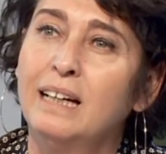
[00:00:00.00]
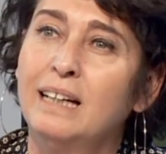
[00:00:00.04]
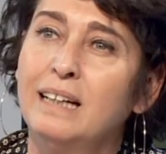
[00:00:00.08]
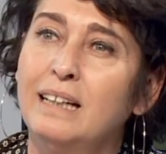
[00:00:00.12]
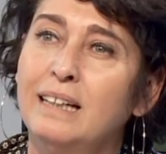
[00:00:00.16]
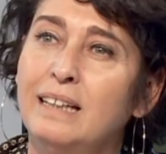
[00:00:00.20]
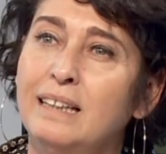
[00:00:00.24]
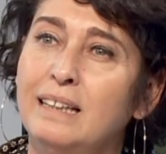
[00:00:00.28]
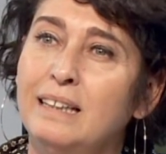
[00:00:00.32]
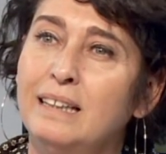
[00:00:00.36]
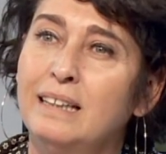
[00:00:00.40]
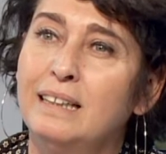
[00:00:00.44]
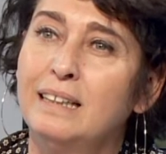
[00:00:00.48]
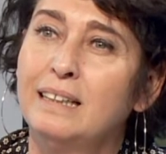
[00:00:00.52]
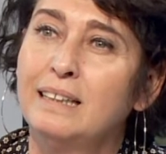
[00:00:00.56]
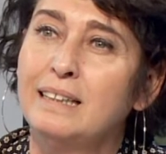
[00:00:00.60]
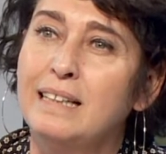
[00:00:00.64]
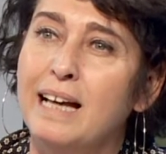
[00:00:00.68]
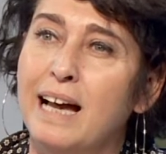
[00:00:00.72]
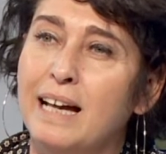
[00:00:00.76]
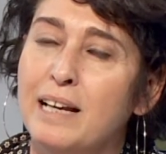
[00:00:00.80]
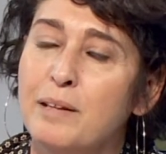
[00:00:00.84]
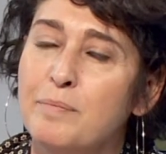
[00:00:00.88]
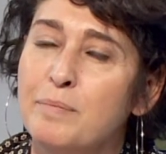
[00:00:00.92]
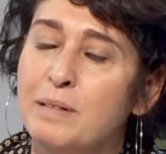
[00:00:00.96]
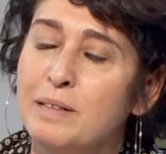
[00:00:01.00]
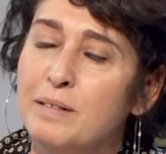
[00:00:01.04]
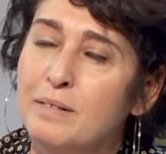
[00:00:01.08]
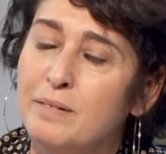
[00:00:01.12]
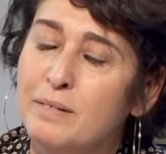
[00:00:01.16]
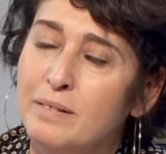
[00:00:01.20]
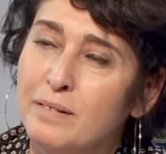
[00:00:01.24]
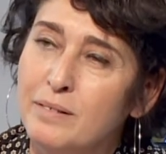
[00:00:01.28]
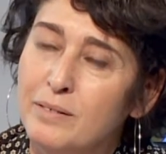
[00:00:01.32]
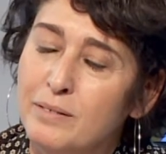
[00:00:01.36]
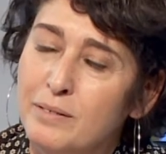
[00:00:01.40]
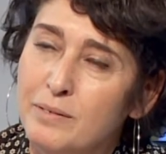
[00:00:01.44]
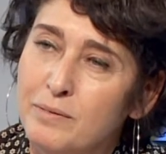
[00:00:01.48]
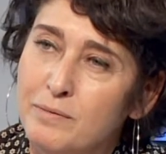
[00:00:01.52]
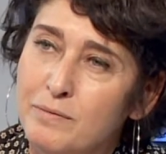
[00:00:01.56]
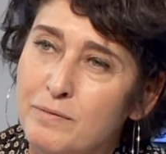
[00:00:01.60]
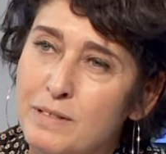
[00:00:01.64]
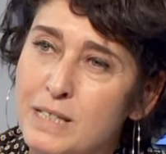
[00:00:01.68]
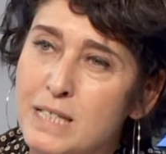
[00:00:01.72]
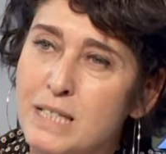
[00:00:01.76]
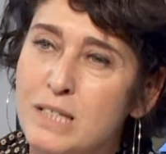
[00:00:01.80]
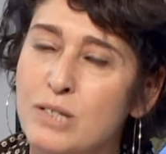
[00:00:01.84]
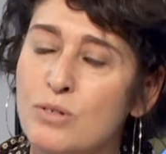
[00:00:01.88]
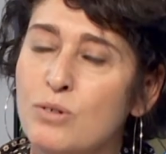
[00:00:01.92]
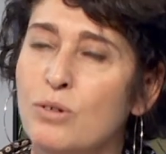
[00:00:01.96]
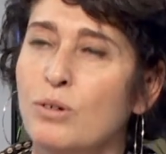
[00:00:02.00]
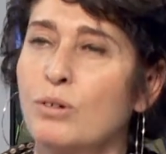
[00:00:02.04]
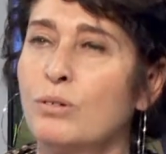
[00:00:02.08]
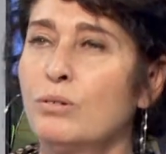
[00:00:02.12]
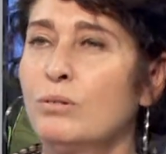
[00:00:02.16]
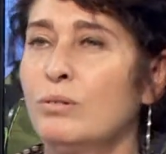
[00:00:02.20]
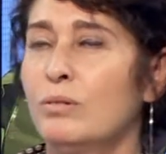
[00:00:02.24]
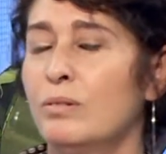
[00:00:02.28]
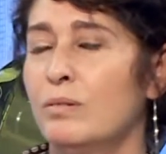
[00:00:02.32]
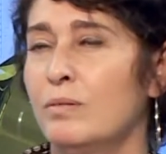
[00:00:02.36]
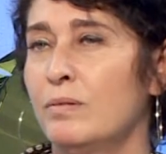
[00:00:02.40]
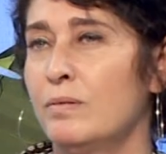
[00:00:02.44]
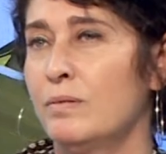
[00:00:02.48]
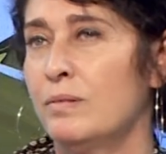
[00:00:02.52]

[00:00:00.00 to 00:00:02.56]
e, yani bir e, vizyon,